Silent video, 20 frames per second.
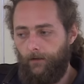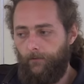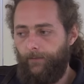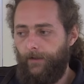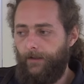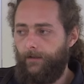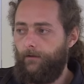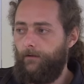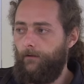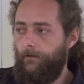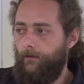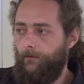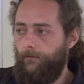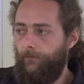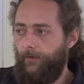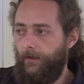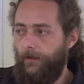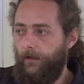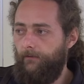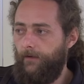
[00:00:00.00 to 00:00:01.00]
parce que on
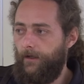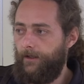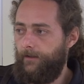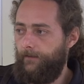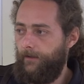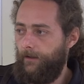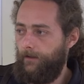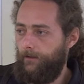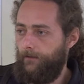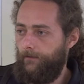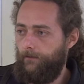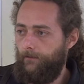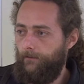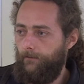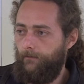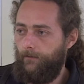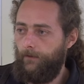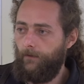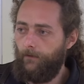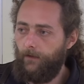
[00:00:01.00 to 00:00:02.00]
fait de l'élevage avec.
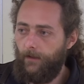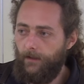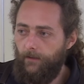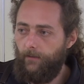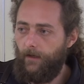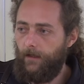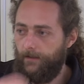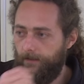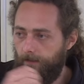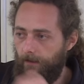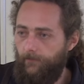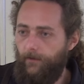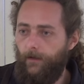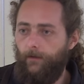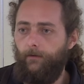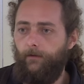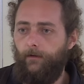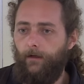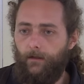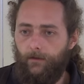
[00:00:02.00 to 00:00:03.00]
Non, l'animal, c'est le ver
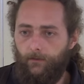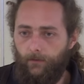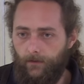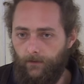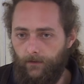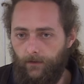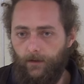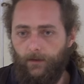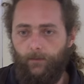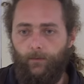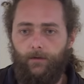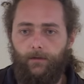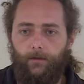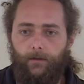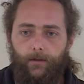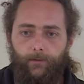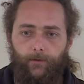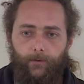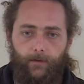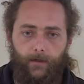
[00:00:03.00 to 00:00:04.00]
de terre, 75%
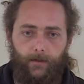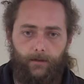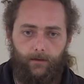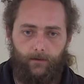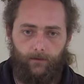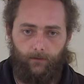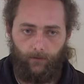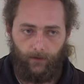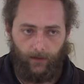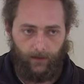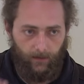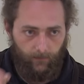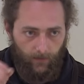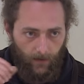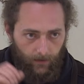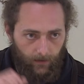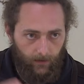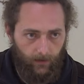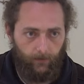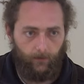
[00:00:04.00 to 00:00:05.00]
de la biomasse. Donc
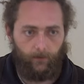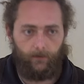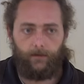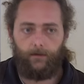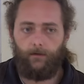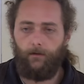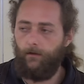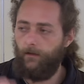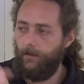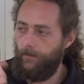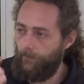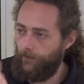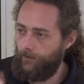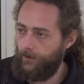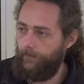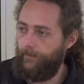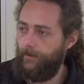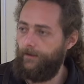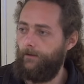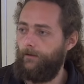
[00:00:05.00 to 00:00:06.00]
l'animal, il est dans le sol et il mange
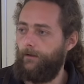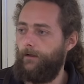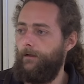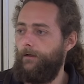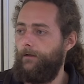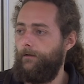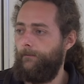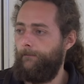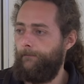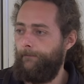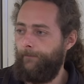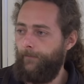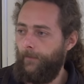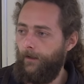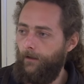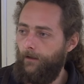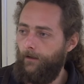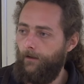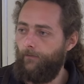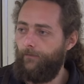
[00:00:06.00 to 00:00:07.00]
la matière organique.
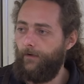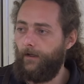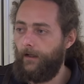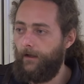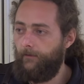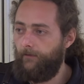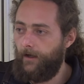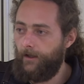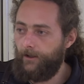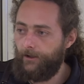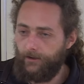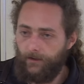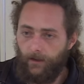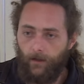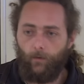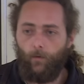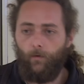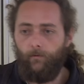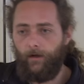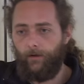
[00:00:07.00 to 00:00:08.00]
Et en fait, la vache, c'est
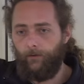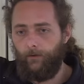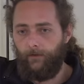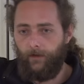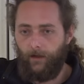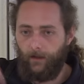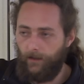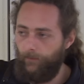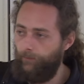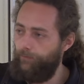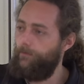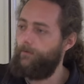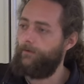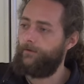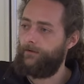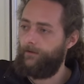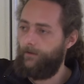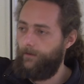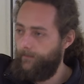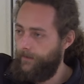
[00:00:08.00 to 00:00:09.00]
un gros ver de terre qui pue dans le
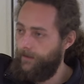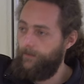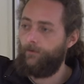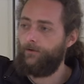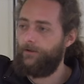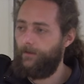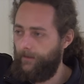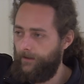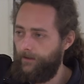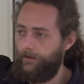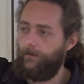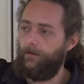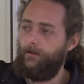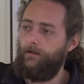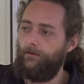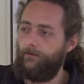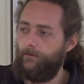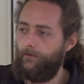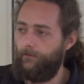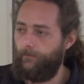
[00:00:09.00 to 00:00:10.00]
sol, mais il mange la matière
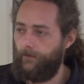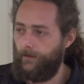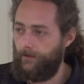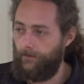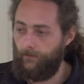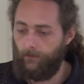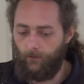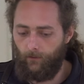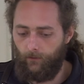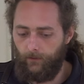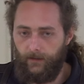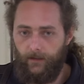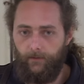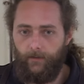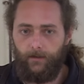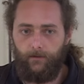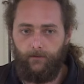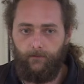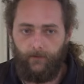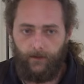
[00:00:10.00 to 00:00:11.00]
organique en surface. C'est une grosse
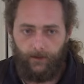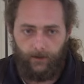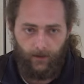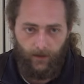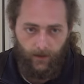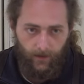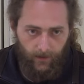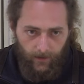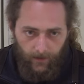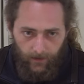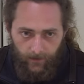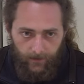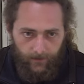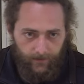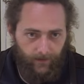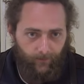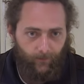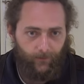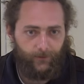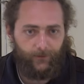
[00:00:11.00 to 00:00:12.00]
limace, une vache.
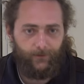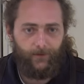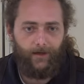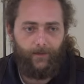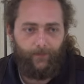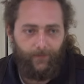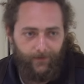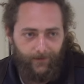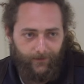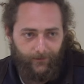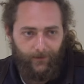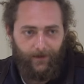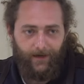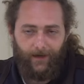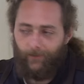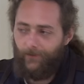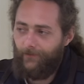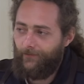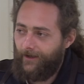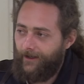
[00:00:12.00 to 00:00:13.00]
Ça mange de
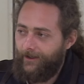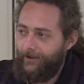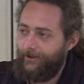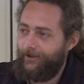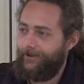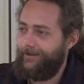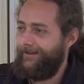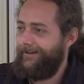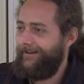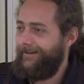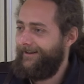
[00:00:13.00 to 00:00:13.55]
l'herbe fraîche